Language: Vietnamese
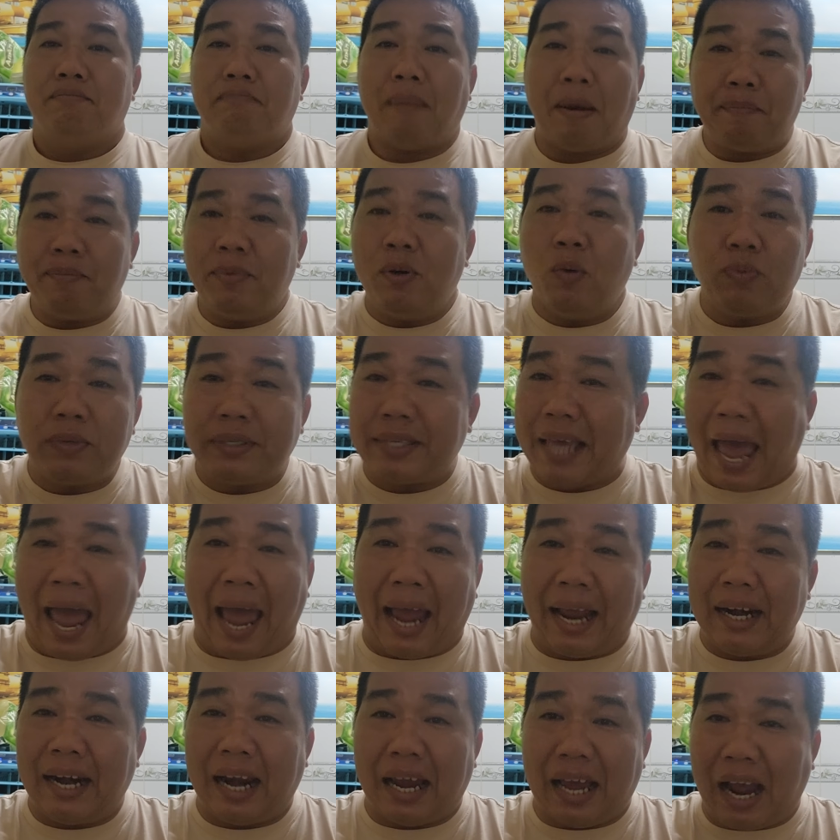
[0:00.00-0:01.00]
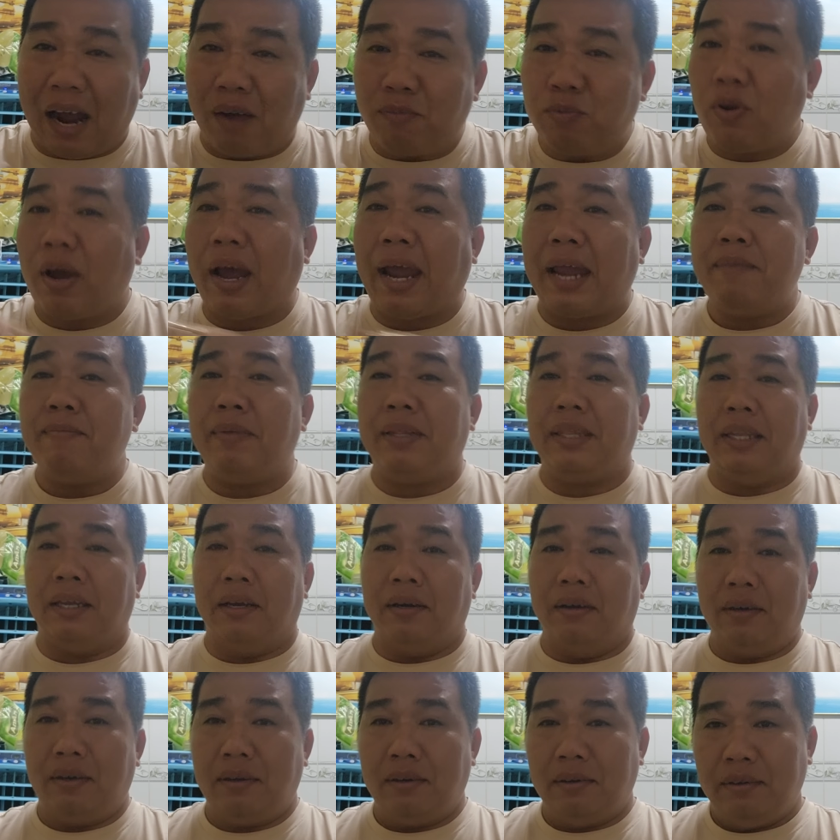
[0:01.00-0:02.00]
bấm nút chặn là không có thấy mình
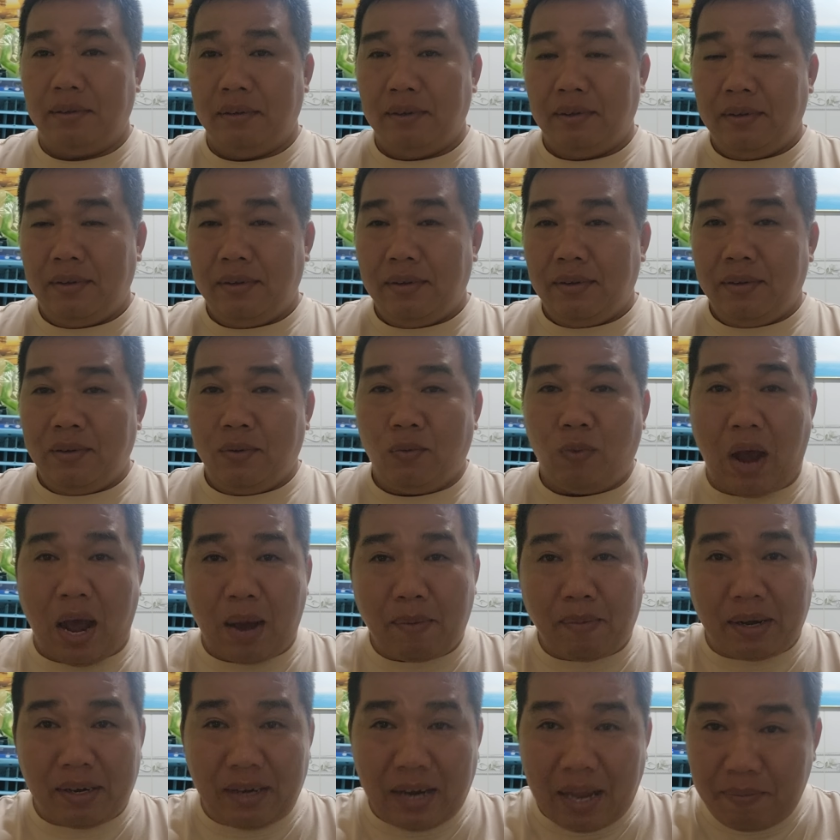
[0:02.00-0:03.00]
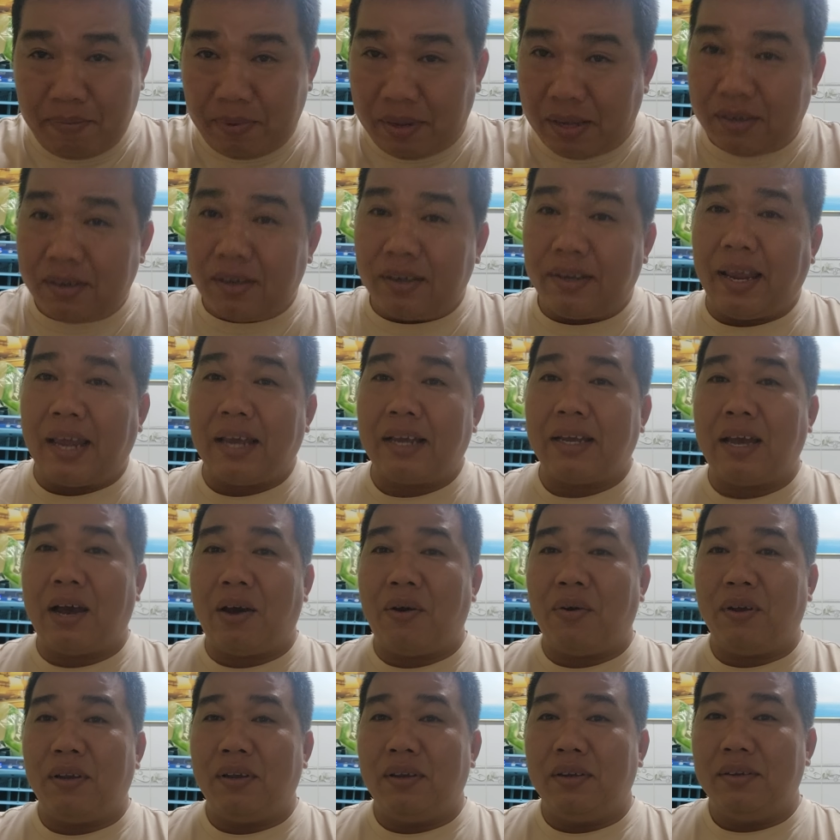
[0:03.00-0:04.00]
nữa qua bên clip những người khác
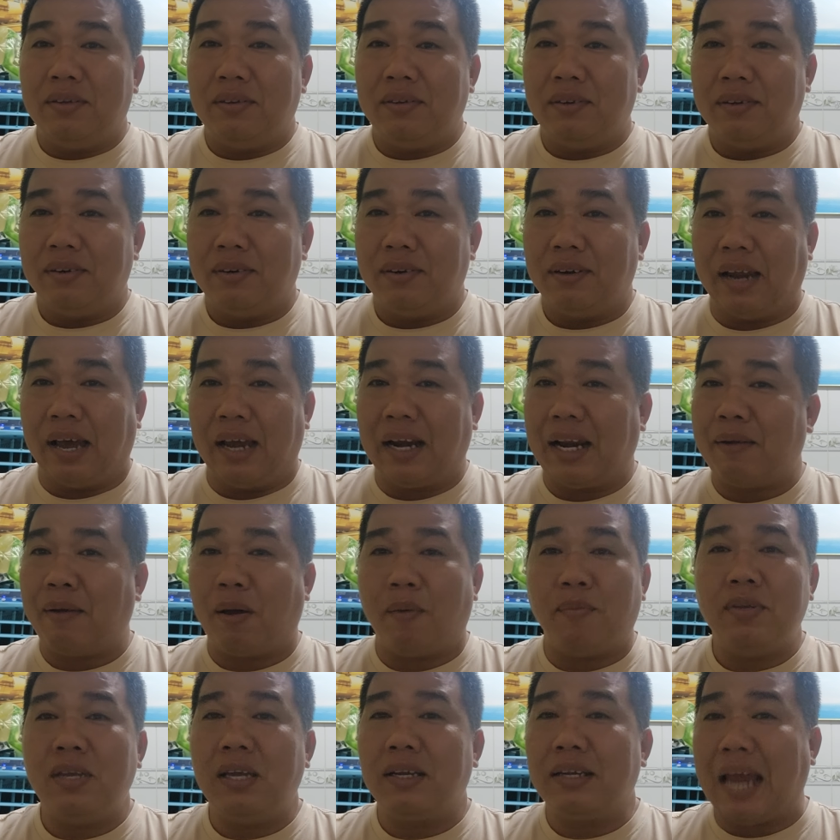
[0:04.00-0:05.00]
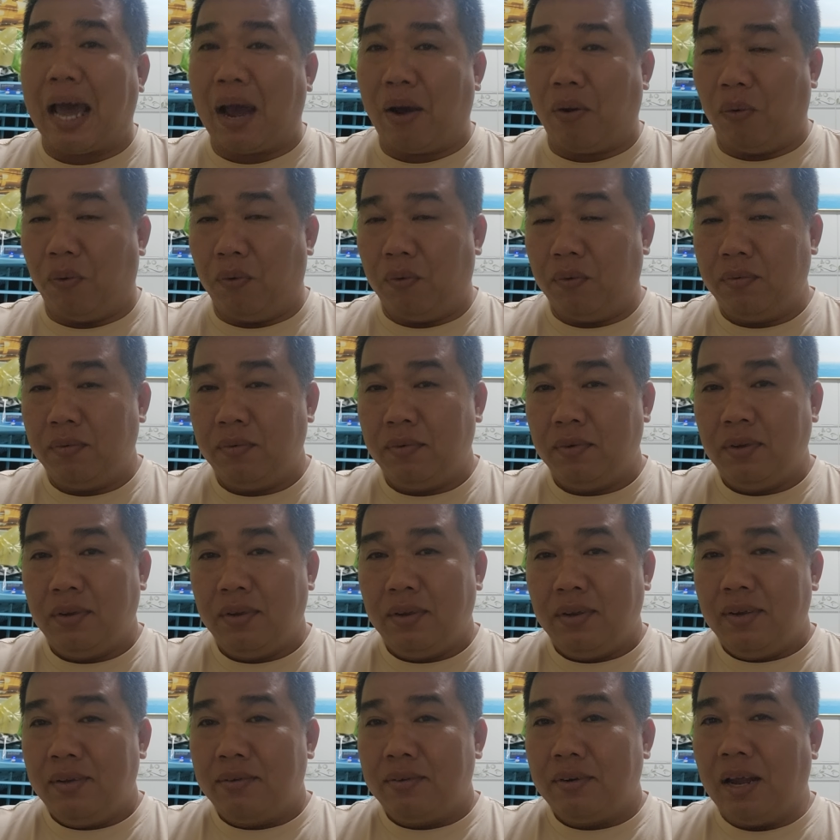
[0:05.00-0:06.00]
coi là anh em không có nhức đầu
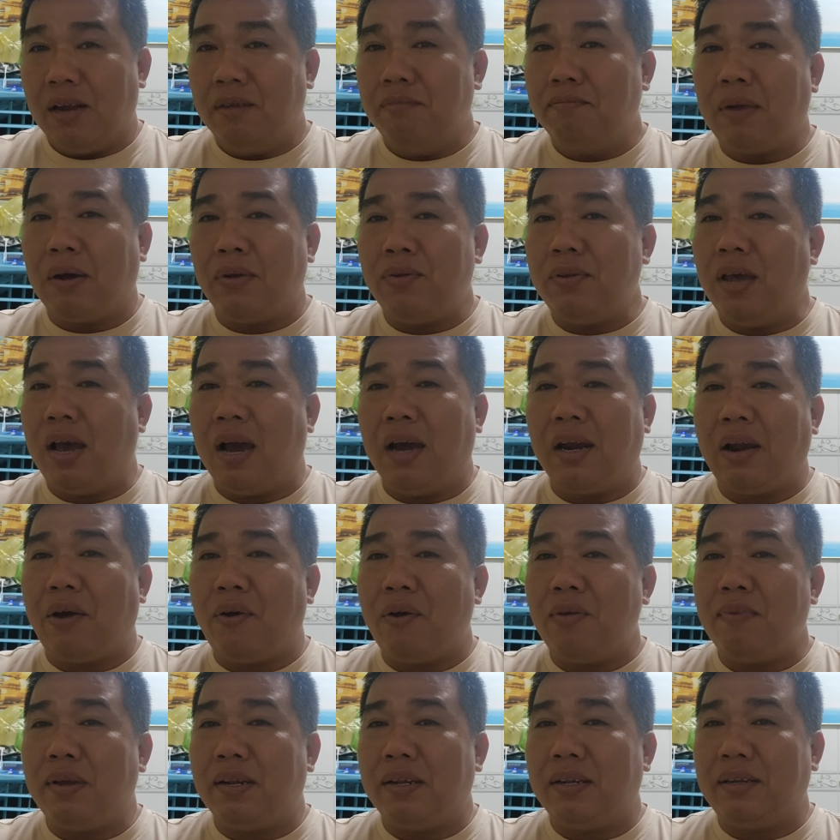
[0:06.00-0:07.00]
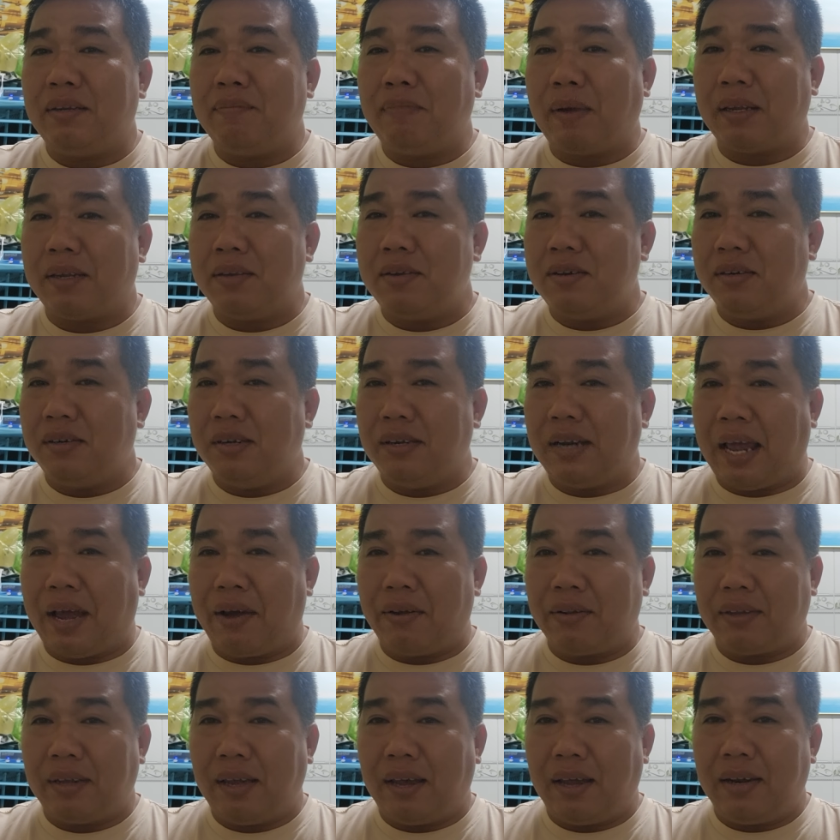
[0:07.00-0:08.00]
đừng bao giờ nói mình bắt trước người nào
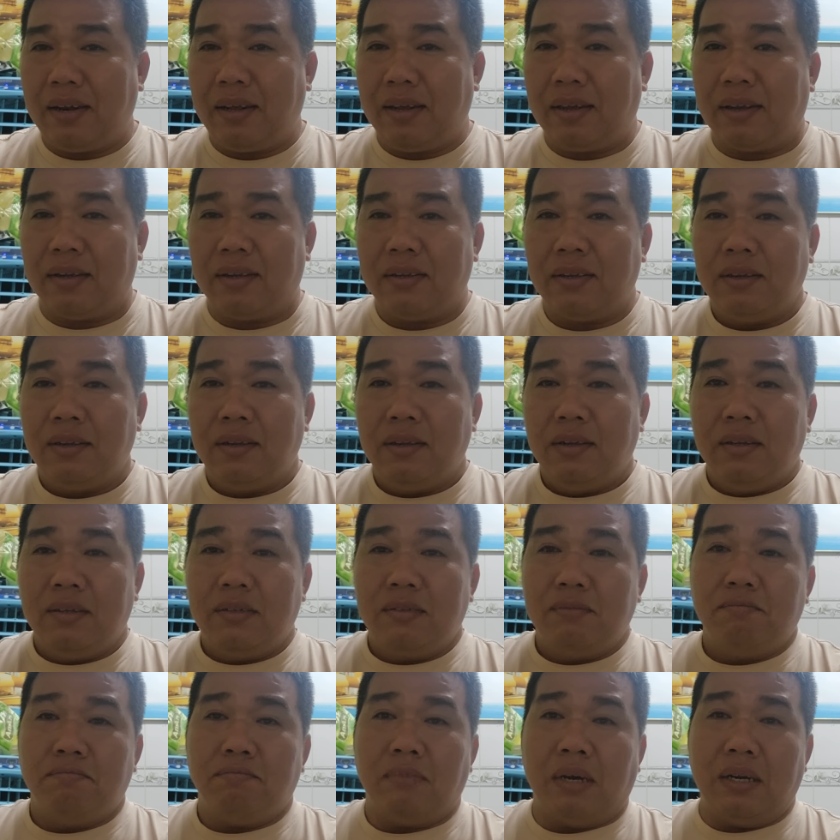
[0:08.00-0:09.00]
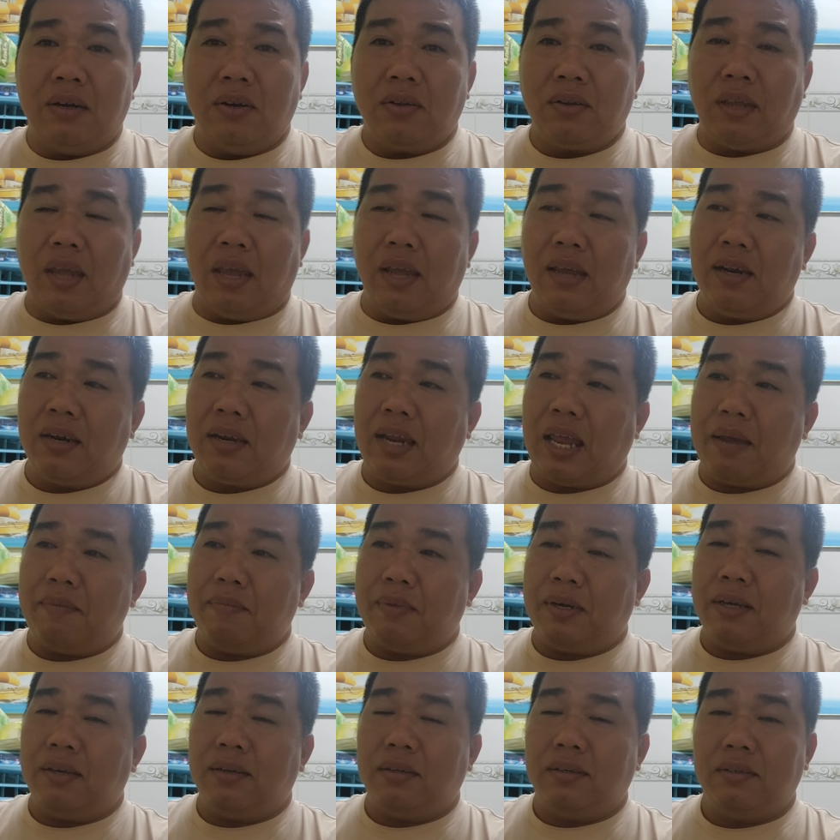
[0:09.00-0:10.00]
hết trơn á mình nói chuyện với anh
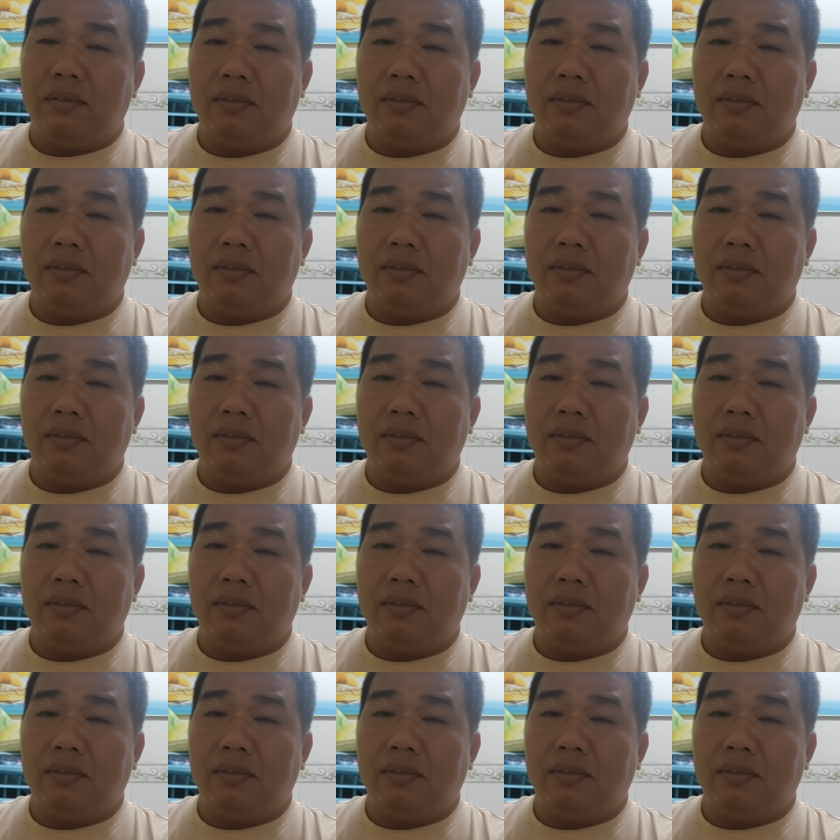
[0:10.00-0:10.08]
em á